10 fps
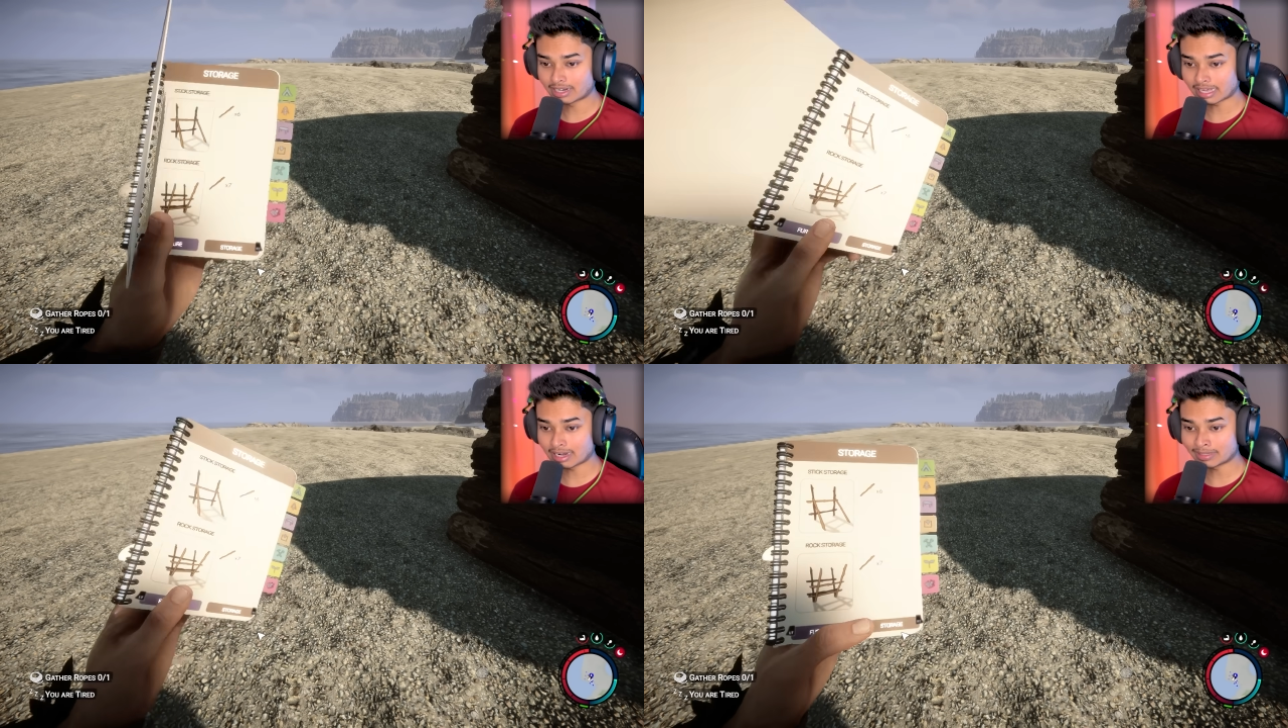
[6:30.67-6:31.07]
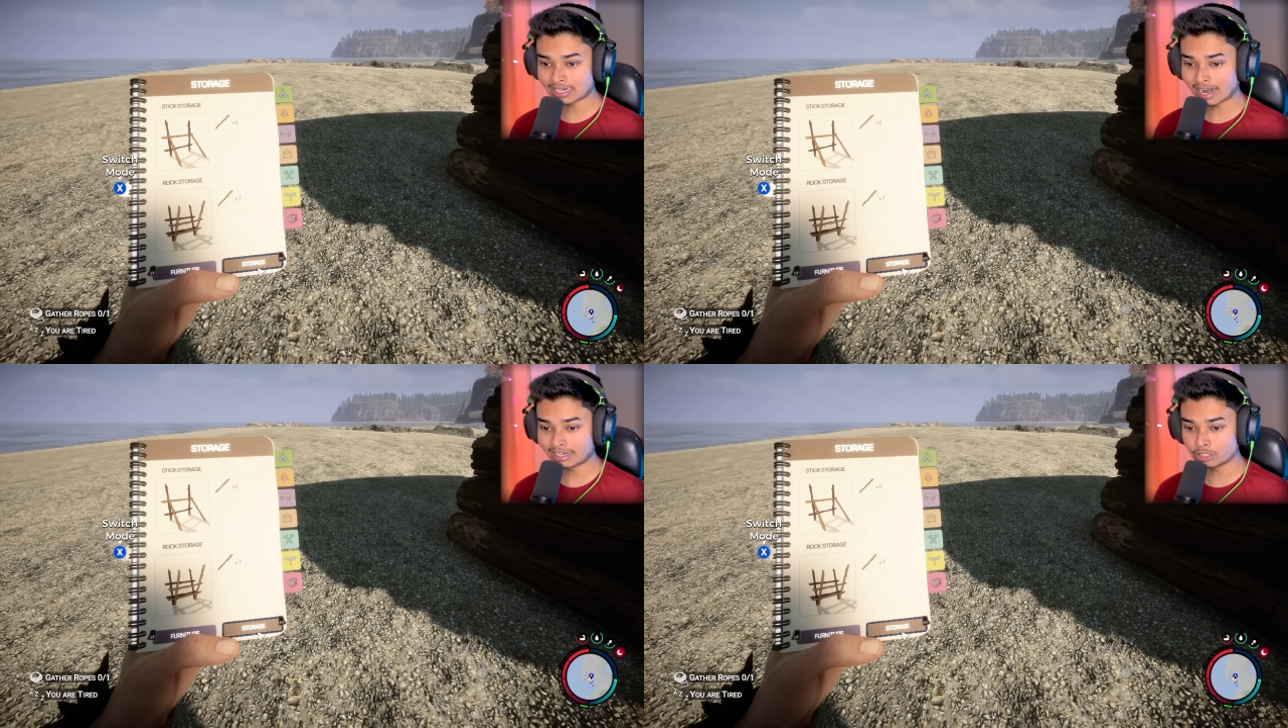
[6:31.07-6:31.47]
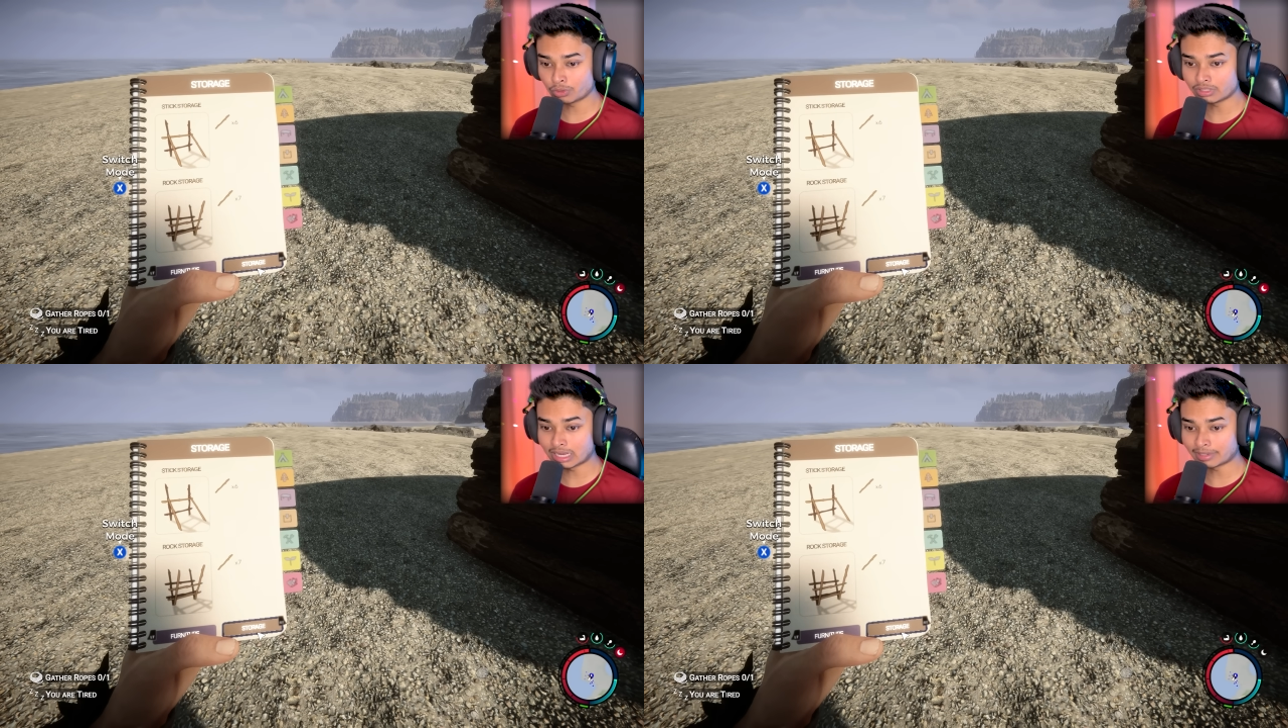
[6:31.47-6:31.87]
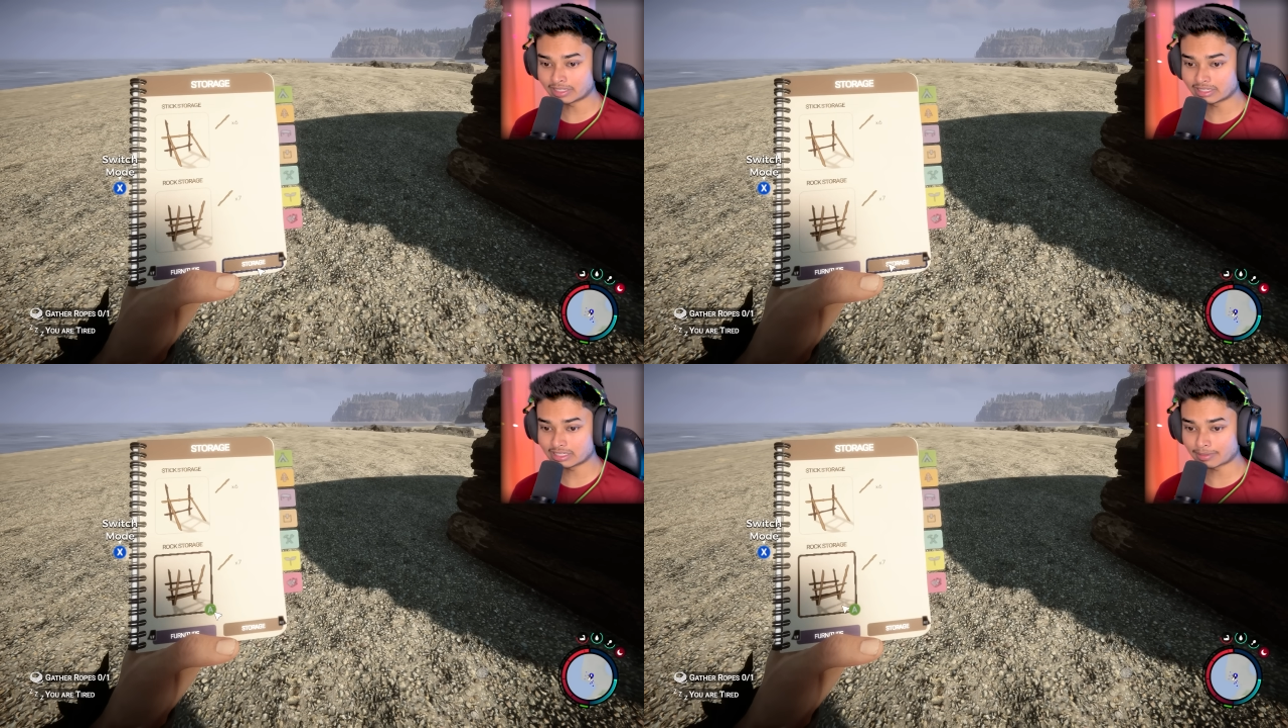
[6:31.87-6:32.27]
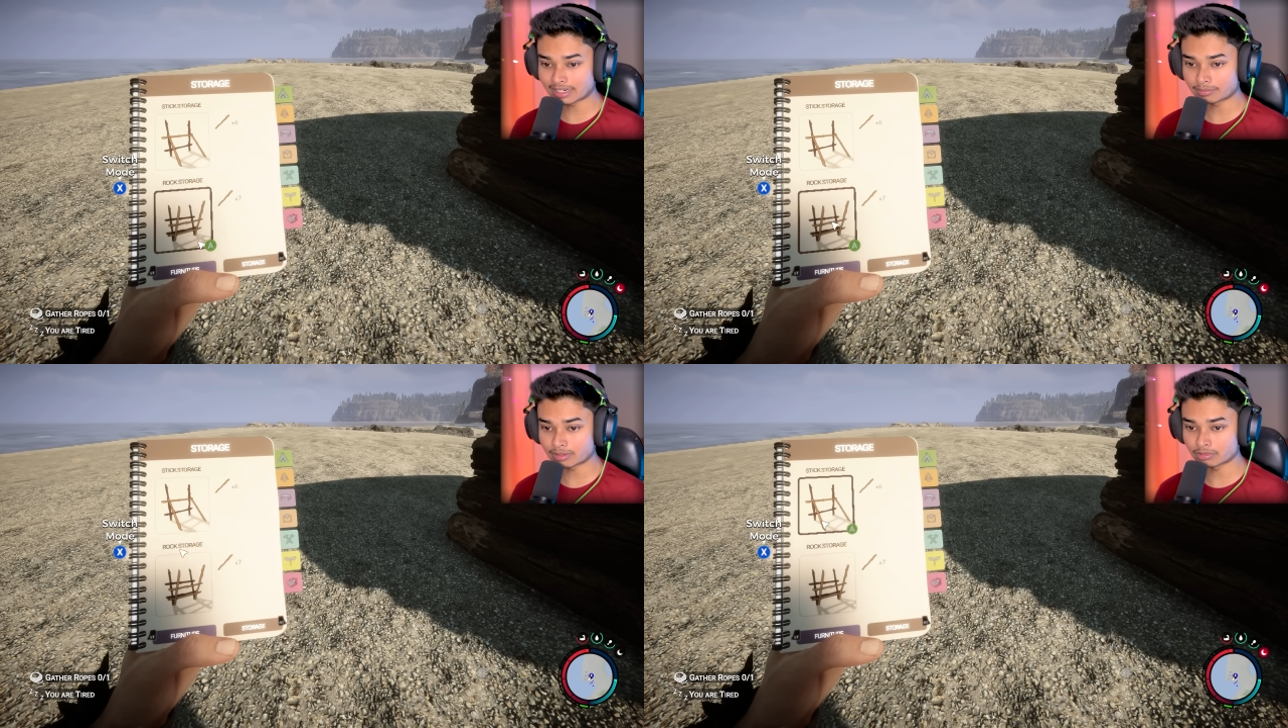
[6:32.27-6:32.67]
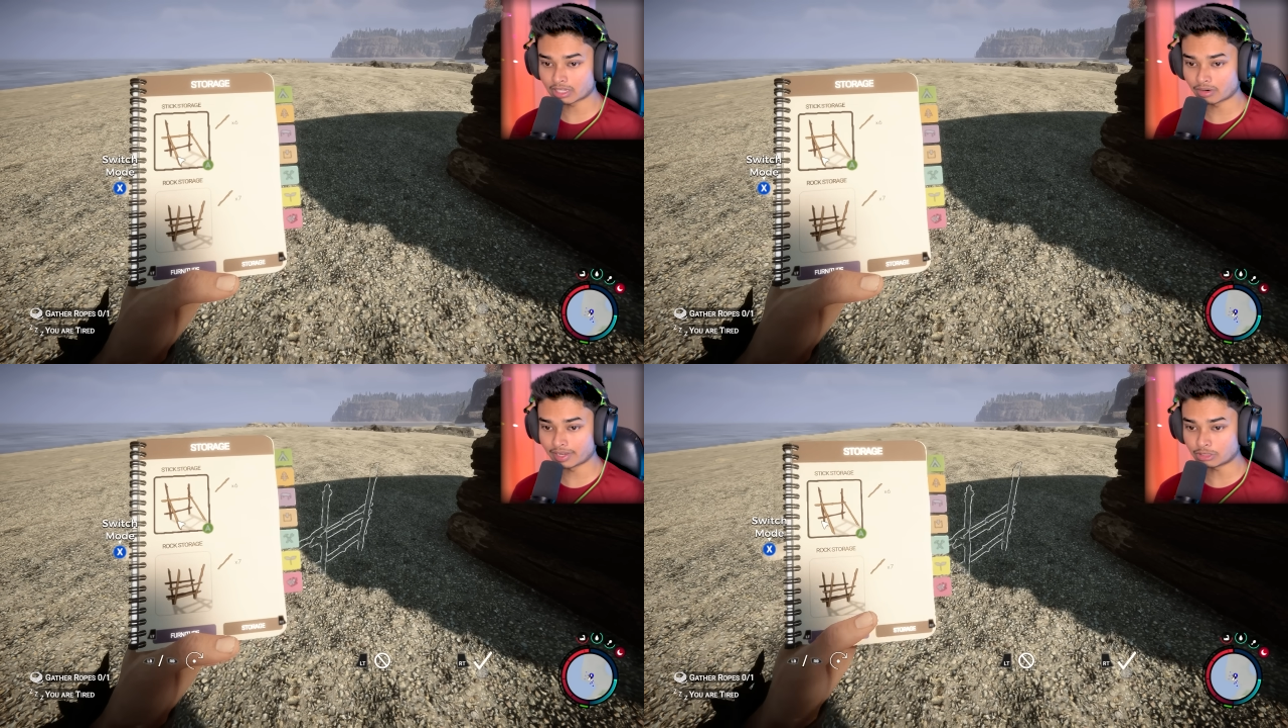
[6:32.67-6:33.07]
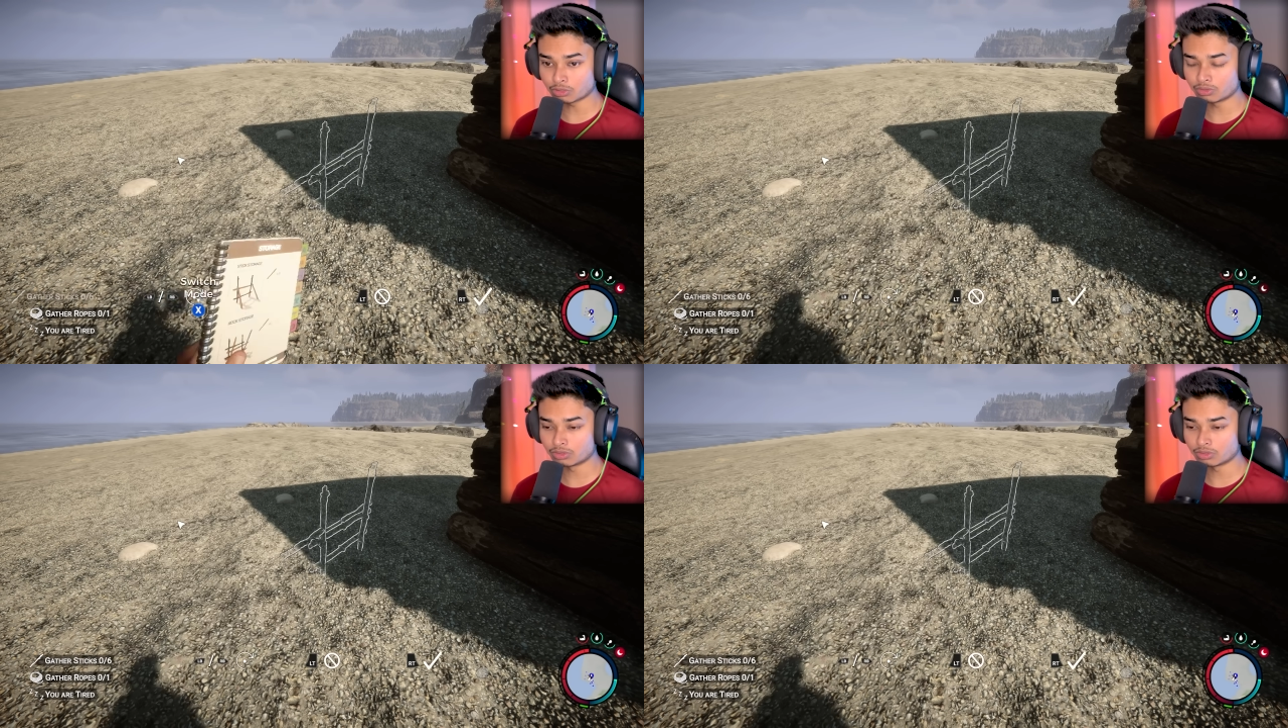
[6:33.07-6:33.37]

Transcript: তাহলে আমাদের হাড্ডিগুলো দিয়ে আমরা জিনিস বানাতে পারবো দাঁড়াও এই তো